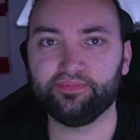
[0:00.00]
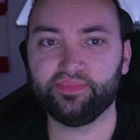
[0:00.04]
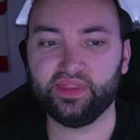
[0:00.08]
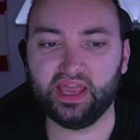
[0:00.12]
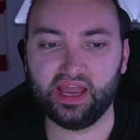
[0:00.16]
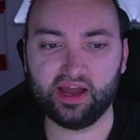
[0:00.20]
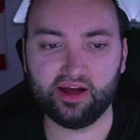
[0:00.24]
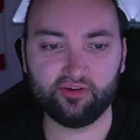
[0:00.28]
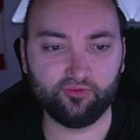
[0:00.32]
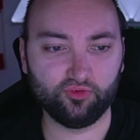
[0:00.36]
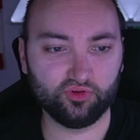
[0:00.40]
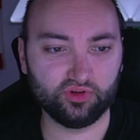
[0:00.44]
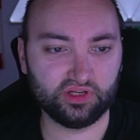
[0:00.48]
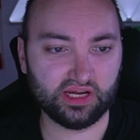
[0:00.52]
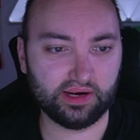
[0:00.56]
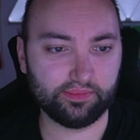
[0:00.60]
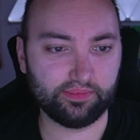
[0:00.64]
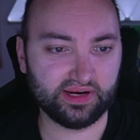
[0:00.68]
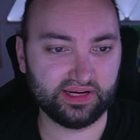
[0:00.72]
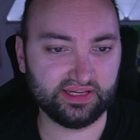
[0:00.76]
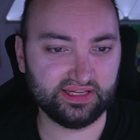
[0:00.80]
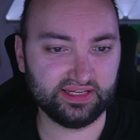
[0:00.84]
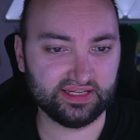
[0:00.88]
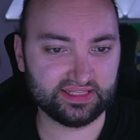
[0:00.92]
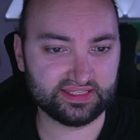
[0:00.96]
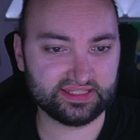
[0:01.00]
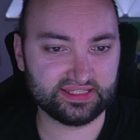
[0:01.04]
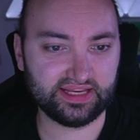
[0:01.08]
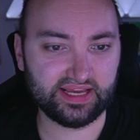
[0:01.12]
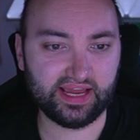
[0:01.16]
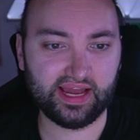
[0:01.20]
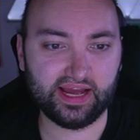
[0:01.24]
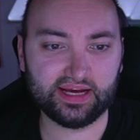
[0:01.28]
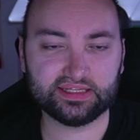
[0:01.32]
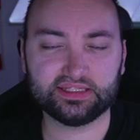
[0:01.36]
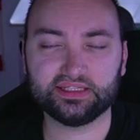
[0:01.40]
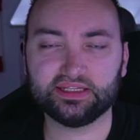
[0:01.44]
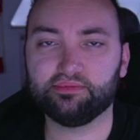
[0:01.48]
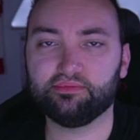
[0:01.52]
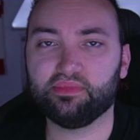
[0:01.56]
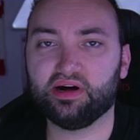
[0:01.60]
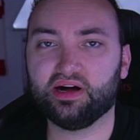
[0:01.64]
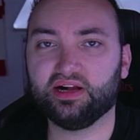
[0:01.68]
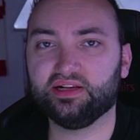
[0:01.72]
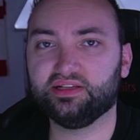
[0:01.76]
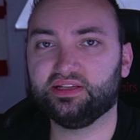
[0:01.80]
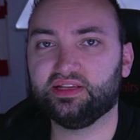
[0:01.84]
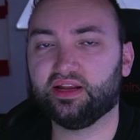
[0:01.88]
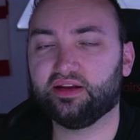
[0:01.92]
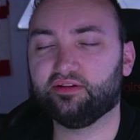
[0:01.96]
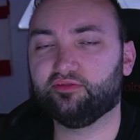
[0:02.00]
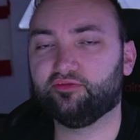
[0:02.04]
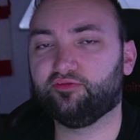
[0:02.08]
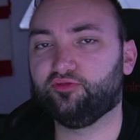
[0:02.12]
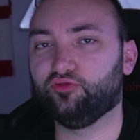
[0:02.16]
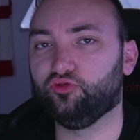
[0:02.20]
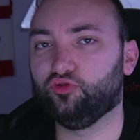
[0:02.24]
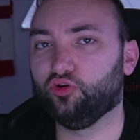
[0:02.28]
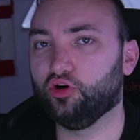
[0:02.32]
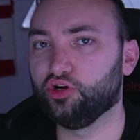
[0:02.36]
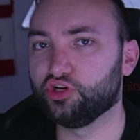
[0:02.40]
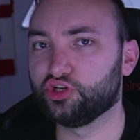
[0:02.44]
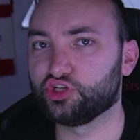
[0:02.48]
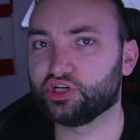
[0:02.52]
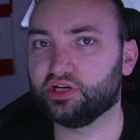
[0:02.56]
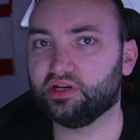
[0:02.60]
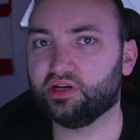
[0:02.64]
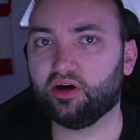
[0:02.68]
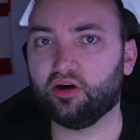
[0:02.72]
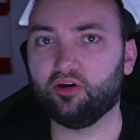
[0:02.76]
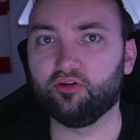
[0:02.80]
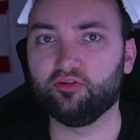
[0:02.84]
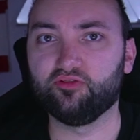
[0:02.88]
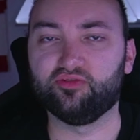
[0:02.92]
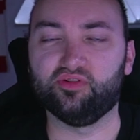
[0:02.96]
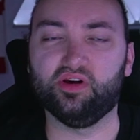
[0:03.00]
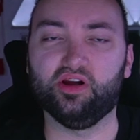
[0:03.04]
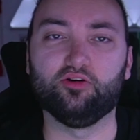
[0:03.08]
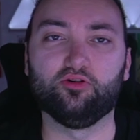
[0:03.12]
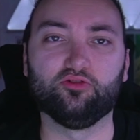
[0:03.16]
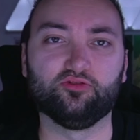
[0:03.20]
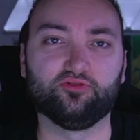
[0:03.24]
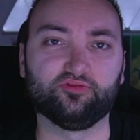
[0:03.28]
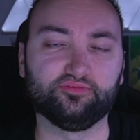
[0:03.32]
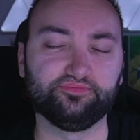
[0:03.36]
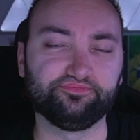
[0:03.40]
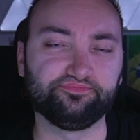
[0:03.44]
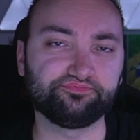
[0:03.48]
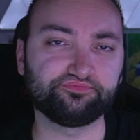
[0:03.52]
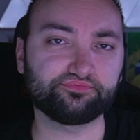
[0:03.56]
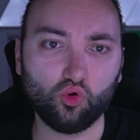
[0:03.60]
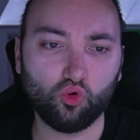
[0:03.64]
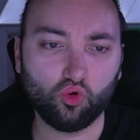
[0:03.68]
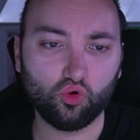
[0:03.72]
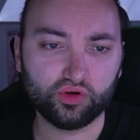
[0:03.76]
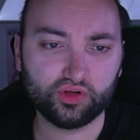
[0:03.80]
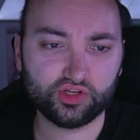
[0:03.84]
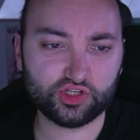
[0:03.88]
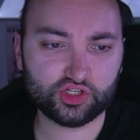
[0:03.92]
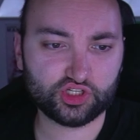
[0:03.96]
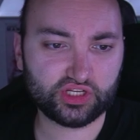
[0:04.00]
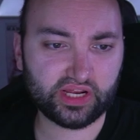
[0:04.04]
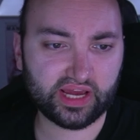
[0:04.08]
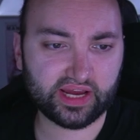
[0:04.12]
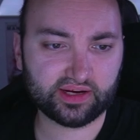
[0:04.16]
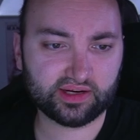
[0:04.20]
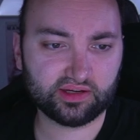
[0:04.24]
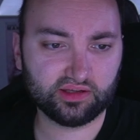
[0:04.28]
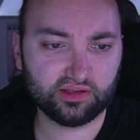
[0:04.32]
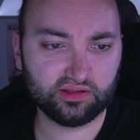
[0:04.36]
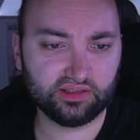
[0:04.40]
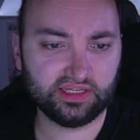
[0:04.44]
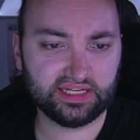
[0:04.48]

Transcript: Er wird aber jetzt erst einmal dann für Deutschland auflaufen und ich denke,